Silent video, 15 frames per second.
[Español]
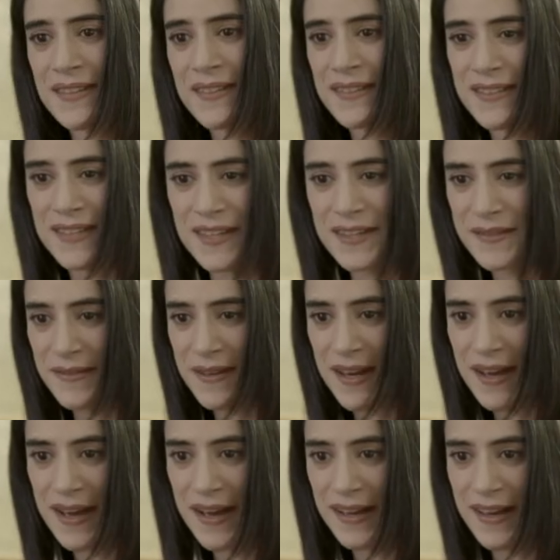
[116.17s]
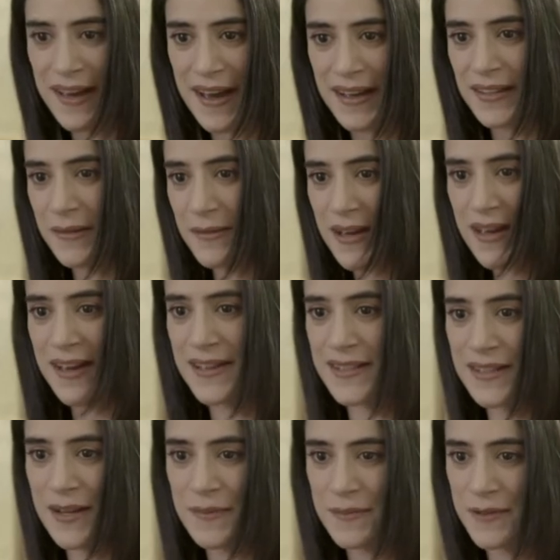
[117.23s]
Significa que activé
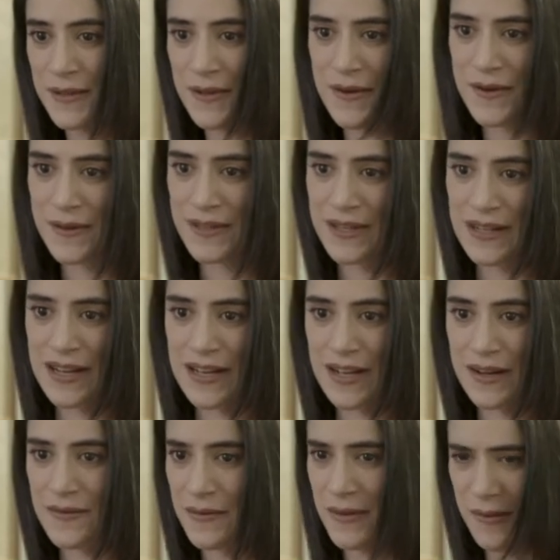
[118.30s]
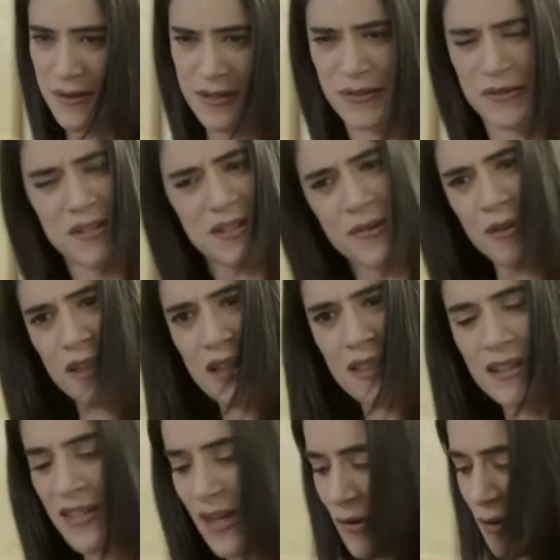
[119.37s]
esa opción en la configuración de seguridad
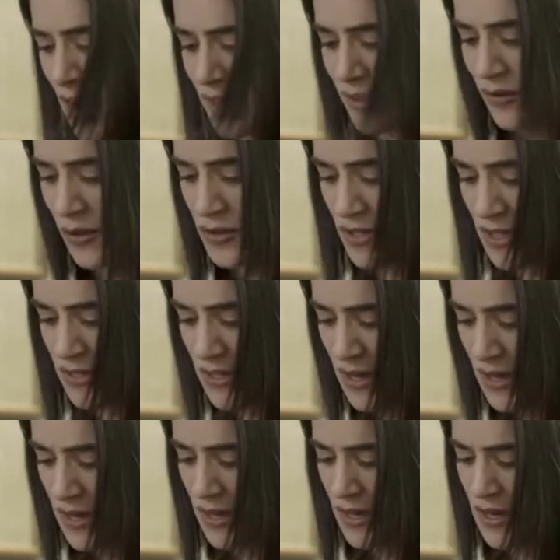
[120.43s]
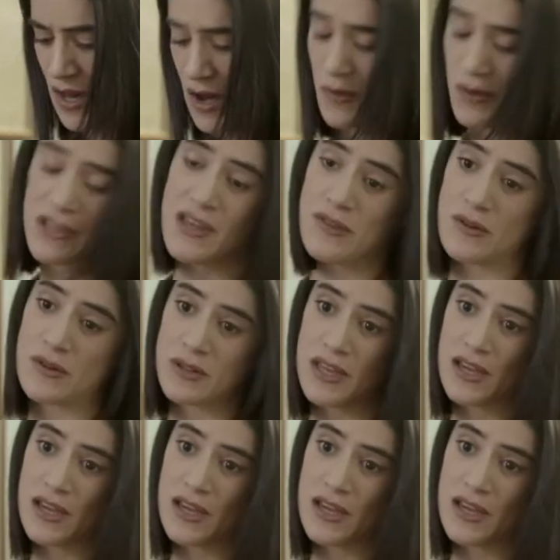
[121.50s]
del celular, entonces aunque ya no lo